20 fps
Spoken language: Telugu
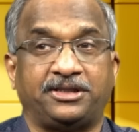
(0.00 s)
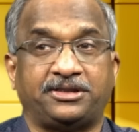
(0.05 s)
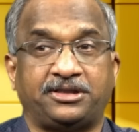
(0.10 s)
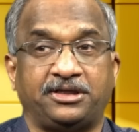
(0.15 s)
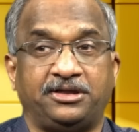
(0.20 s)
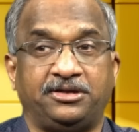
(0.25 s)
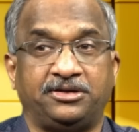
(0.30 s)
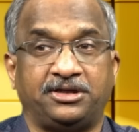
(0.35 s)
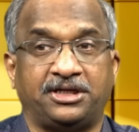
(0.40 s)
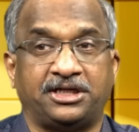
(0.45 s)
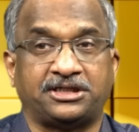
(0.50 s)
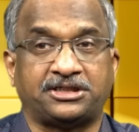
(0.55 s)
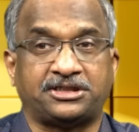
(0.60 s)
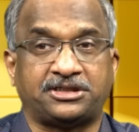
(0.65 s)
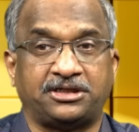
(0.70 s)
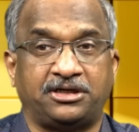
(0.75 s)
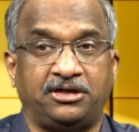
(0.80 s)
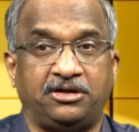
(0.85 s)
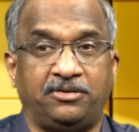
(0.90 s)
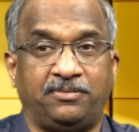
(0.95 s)
మన తెలుగు
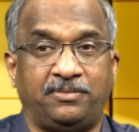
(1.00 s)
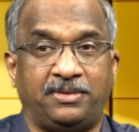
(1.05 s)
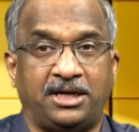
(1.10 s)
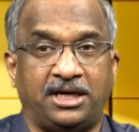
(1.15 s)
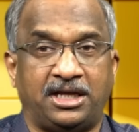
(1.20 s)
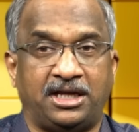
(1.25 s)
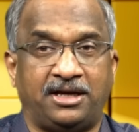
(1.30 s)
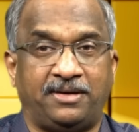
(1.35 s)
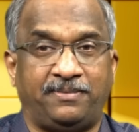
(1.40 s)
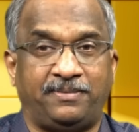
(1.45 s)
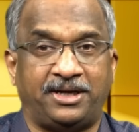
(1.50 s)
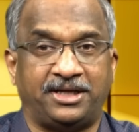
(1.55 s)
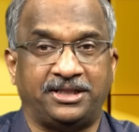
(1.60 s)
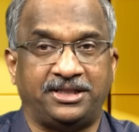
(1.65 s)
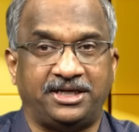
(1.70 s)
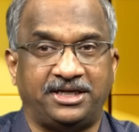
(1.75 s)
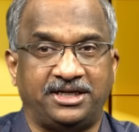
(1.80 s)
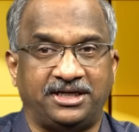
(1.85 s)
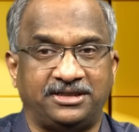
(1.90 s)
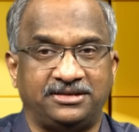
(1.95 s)
రాష్ట్రాల్లో మాలా
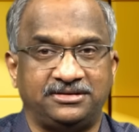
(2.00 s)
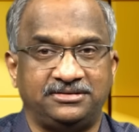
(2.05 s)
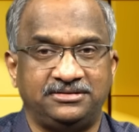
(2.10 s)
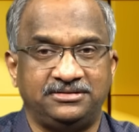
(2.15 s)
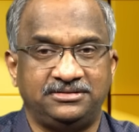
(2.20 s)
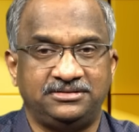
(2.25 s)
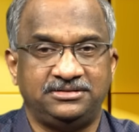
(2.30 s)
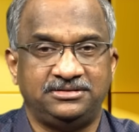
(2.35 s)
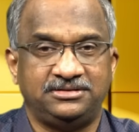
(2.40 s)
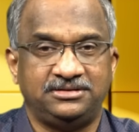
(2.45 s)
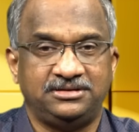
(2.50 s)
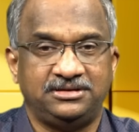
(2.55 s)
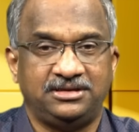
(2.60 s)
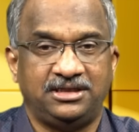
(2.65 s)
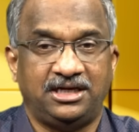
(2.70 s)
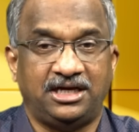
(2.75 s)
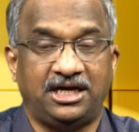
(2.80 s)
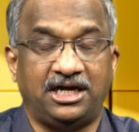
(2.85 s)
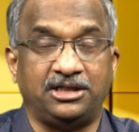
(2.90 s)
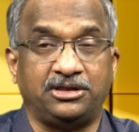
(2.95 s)
మాదిగా
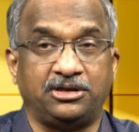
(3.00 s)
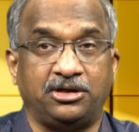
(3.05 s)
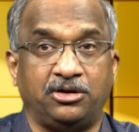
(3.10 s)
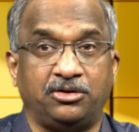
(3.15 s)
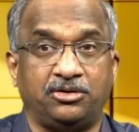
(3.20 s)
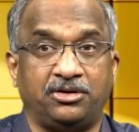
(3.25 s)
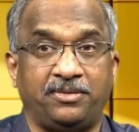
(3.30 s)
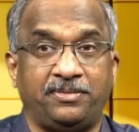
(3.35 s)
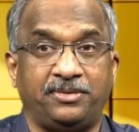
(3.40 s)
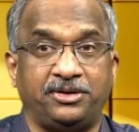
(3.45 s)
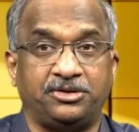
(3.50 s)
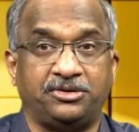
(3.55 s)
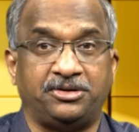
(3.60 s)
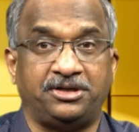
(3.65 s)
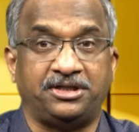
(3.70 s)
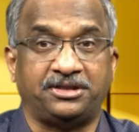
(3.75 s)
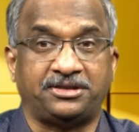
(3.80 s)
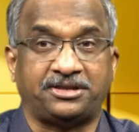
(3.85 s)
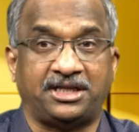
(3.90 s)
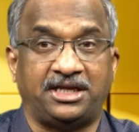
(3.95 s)
అందులో కూడా మీరు
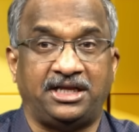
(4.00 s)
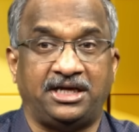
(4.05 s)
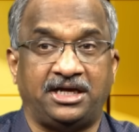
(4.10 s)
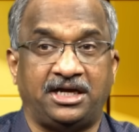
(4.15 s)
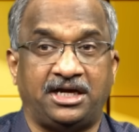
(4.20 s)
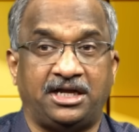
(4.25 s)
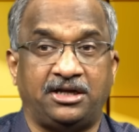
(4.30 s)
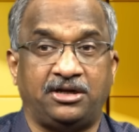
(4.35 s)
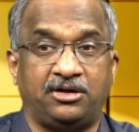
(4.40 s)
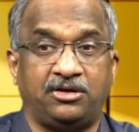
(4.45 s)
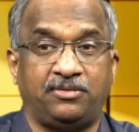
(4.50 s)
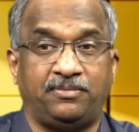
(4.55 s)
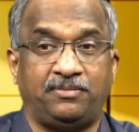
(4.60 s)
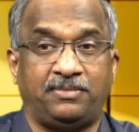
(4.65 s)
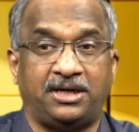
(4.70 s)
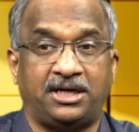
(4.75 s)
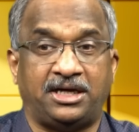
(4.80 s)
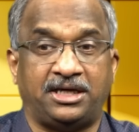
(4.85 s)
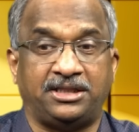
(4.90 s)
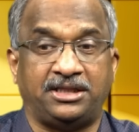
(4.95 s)
చూడండి తెలంగాణలో
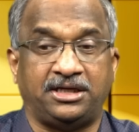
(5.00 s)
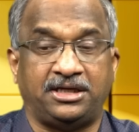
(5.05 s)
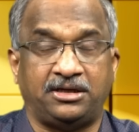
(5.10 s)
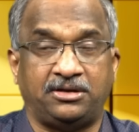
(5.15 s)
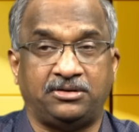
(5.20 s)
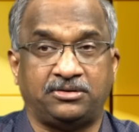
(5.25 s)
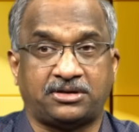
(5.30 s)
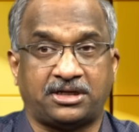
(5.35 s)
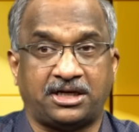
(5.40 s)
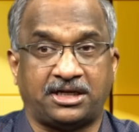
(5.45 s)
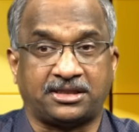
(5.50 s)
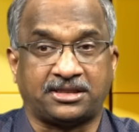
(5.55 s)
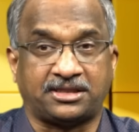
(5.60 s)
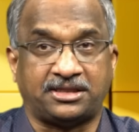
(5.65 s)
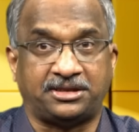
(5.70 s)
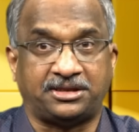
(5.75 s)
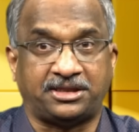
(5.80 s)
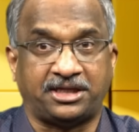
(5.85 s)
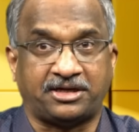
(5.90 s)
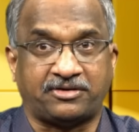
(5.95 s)
మాదిగలు
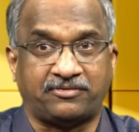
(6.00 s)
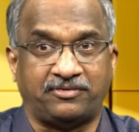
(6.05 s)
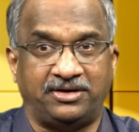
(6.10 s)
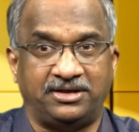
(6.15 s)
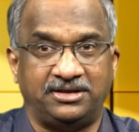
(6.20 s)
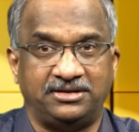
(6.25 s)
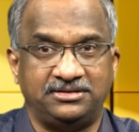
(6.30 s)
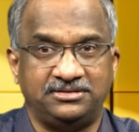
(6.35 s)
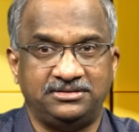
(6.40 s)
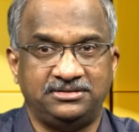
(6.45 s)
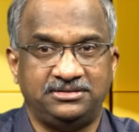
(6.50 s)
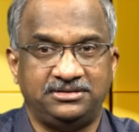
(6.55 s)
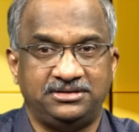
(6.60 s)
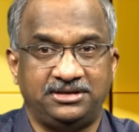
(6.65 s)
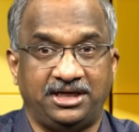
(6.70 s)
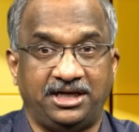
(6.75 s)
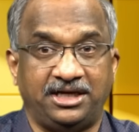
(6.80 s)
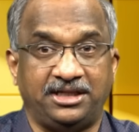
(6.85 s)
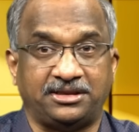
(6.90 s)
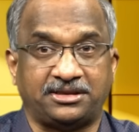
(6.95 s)
కాస్తంత ఎక్కువ
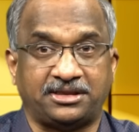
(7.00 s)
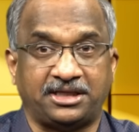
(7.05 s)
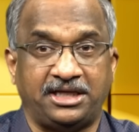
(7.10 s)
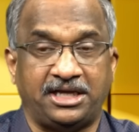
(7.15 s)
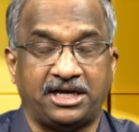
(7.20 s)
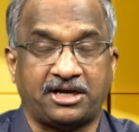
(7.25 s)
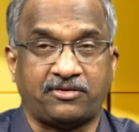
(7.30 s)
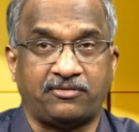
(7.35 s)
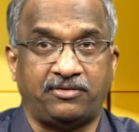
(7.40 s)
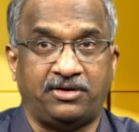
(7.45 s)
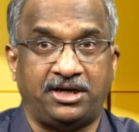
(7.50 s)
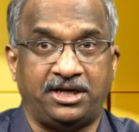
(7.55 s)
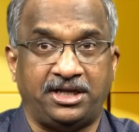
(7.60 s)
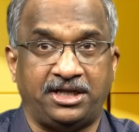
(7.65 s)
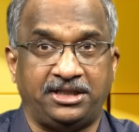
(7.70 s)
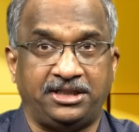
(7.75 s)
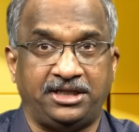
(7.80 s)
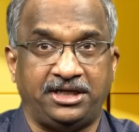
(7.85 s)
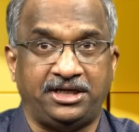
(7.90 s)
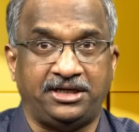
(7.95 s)
ఎంత ఎక్కువ
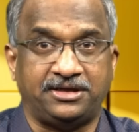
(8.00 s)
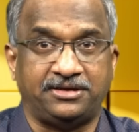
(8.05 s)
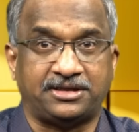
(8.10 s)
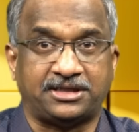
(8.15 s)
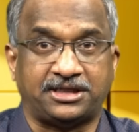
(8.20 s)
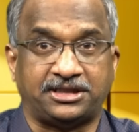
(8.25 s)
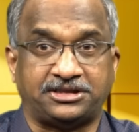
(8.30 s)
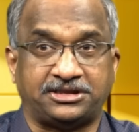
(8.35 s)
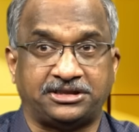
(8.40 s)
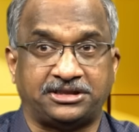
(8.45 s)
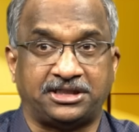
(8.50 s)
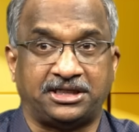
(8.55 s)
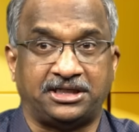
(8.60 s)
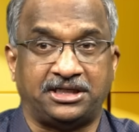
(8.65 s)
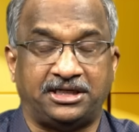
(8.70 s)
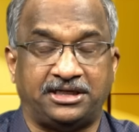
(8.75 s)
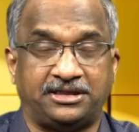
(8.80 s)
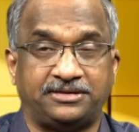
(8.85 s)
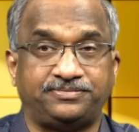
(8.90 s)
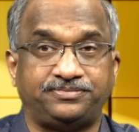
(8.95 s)
అనేది
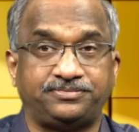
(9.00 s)
ఖచ్చితంగా